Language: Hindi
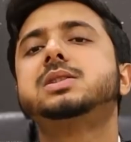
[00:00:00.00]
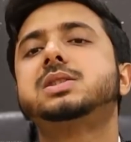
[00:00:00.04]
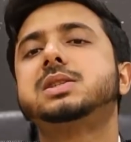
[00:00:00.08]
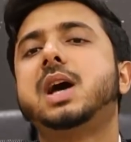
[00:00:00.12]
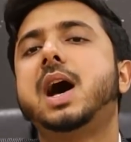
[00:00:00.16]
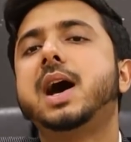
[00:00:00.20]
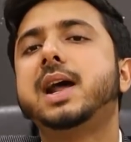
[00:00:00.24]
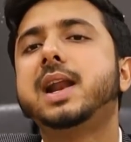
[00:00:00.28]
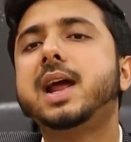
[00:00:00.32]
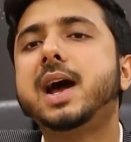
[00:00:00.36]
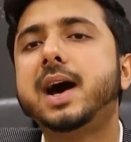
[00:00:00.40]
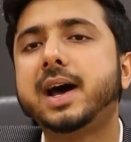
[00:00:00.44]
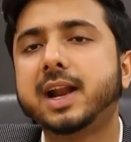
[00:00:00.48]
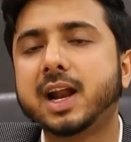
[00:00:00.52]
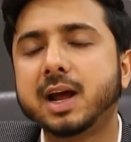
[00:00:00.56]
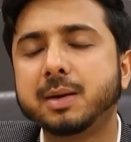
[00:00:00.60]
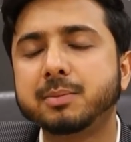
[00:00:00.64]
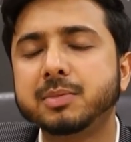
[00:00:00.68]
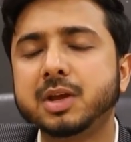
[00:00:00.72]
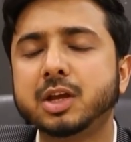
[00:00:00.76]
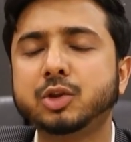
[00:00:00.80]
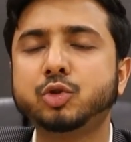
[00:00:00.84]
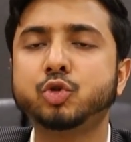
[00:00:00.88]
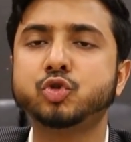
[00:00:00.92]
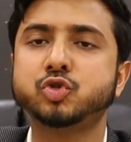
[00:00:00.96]
सारे
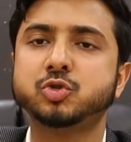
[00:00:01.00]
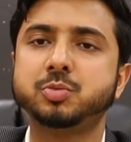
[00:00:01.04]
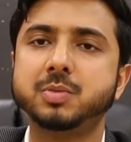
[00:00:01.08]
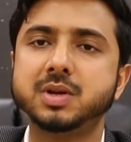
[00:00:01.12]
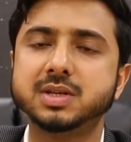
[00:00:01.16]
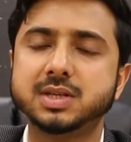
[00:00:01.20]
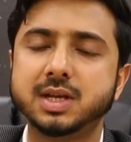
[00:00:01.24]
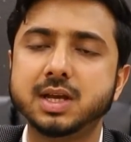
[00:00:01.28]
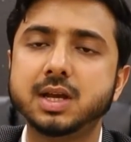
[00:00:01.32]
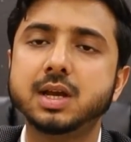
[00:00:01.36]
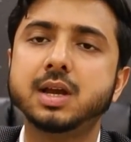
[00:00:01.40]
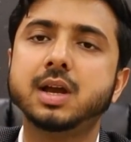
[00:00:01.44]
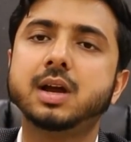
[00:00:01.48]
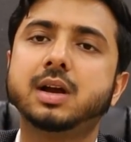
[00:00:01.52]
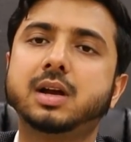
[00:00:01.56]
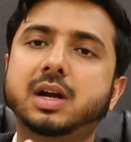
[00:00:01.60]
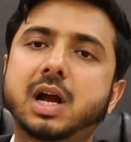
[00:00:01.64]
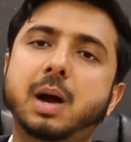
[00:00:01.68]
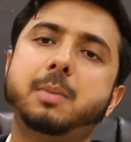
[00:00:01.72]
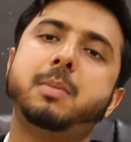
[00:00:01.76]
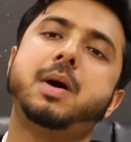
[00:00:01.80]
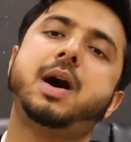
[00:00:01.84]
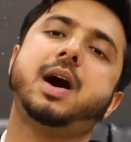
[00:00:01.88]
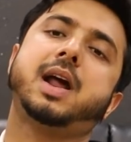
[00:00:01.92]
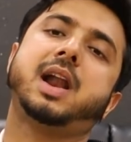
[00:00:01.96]
हरामी हैं तो उसमें से
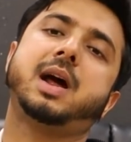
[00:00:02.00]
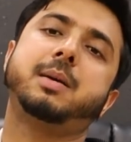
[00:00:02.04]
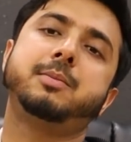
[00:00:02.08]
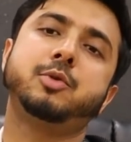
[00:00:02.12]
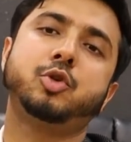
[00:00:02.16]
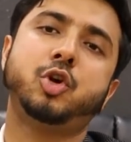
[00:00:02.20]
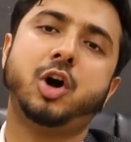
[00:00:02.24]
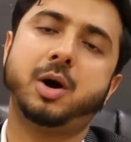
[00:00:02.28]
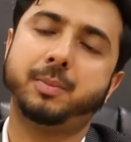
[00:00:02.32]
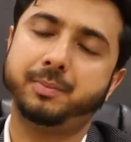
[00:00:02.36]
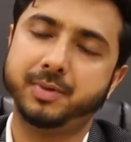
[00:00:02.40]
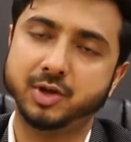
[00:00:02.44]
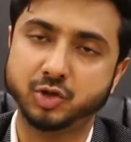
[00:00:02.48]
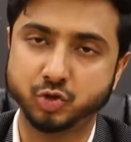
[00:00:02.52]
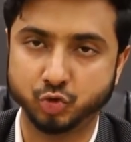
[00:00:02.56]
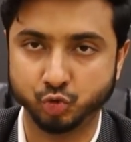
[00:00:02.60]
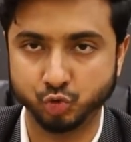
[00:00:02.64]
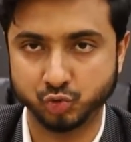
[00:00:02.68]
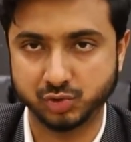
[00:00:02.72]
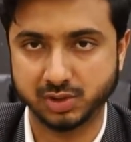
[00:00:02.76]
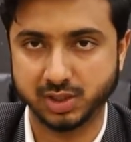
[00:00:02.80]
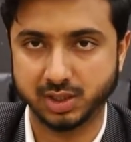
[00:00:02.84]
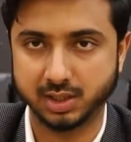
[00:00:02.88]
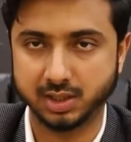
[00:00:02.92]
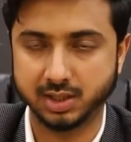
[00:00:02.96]
कम हरामी को हमने
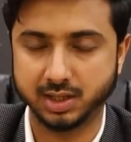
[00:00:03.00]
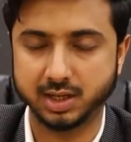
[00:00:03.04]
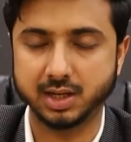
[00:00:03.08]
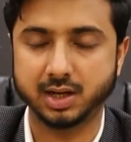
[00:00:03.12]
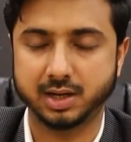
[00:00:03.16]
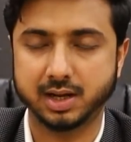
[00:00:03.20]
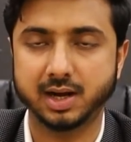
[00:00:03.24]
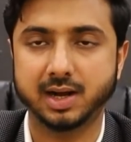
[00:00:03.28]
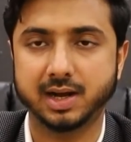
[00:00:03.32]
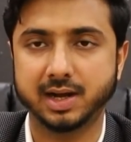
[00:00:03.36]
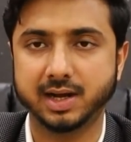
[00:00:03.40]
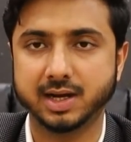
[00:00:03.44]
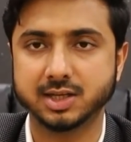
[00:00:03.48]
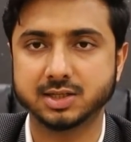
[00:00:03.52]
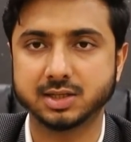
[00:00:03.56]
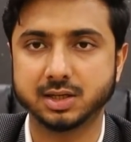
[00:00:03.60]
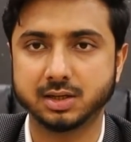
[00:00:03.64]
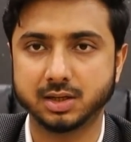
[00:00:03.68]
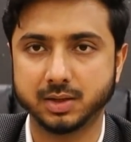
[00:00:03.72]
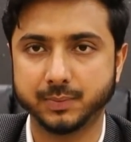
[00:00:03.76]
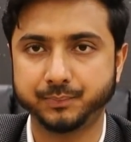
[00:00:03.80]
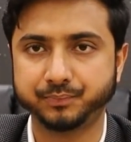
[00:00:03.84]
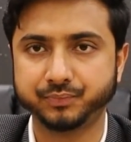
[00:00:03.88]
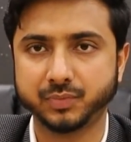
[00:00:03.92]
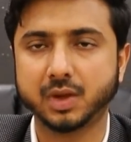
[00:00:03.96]
चूज कर लिया कर लेना
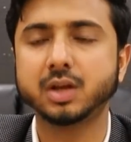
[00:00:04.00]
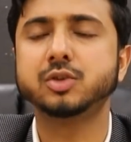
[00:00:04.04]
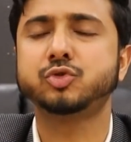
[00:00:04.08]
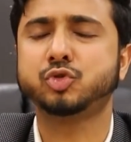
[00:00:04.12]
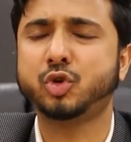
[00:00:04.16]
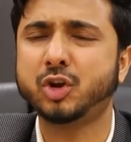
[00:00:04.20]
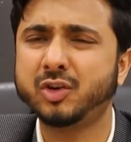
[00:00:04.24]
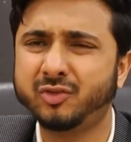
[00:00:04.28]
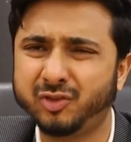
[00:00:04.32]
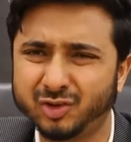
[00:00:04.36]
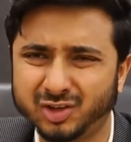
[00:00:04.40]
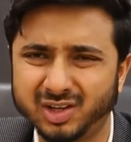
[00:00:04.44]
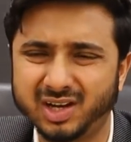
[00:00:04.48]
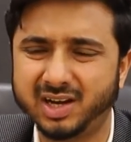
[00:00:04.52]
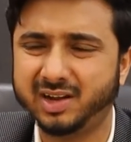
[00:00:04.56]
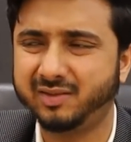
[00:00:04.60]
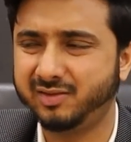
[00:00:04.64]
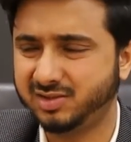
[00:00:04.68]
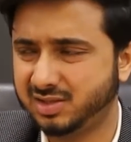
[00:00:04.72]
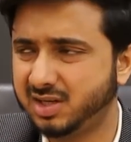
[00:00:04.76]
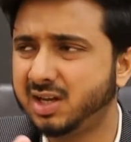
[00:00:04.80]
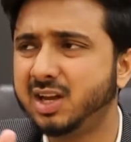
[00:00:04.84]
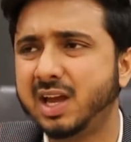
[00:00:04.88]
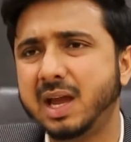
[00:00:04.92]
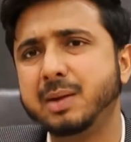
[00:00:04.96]
चाहिए सॉरी फॉर द
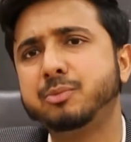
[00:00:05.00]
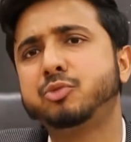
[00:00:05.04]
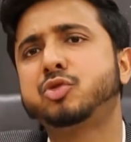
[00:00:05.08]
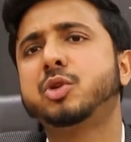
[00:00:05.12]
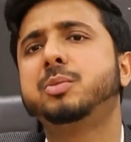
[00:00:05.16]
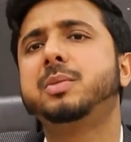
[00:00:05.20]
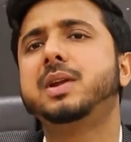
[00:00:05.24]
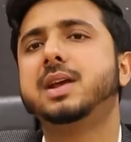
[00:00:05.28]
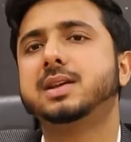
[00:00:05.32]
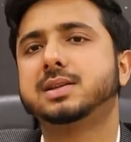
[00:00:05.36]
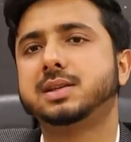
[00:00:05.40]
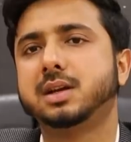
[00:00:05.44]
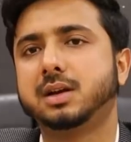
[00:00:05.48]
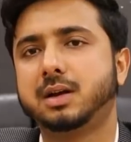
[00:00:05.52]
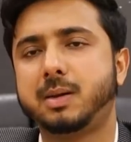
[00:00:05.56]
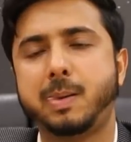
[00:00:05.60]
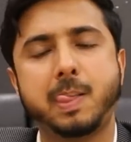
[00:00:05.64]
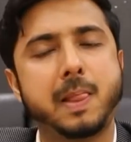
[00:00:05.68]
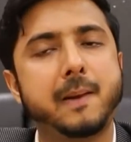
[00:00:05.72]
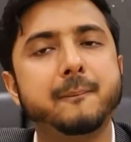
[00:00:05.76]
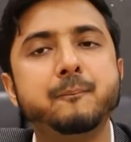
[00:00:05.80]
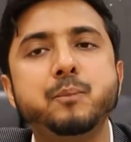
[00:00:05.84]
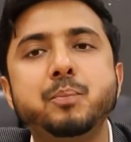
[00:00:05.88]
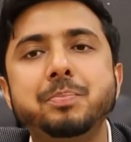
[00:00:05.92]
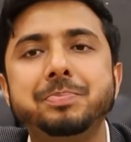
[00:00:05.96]
लैंग्वेज ना एम ने ऐसा कहा
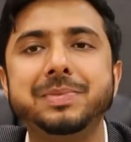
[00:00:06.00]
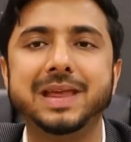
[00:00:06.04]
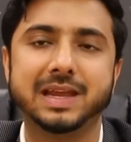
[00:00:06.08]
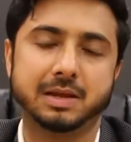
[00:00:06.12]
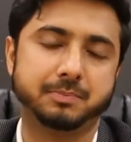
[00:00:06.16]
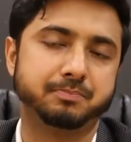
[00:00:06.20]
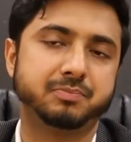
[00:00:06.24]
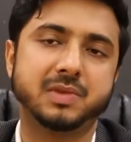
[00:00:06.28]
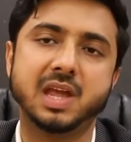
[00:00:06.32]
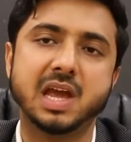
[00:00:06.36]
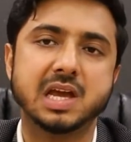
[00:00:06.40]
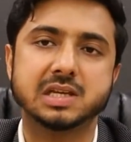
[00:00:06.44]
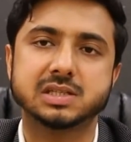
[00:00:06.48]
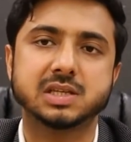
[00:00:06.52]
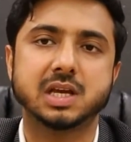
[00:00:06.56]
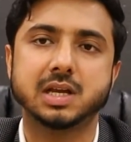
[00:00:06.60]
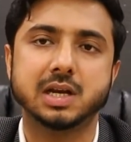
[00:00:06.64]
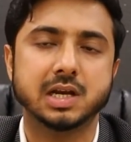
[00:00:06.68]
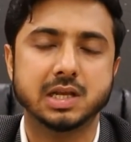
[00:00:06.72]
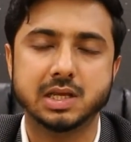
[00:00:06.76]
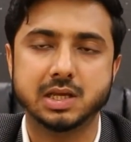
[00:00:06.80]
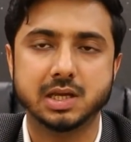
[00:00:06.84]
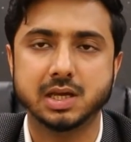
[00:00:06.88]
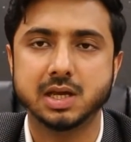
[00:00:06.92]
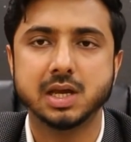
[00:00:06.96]
नहीं ऐसा
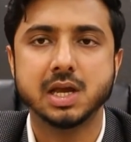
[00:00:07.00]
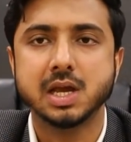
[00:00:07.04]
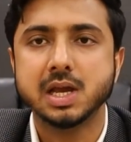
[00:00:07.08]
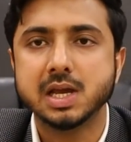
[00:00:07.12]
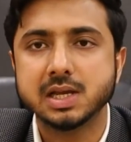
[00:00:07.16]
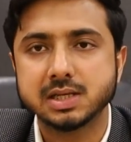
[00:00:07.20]
नहीं है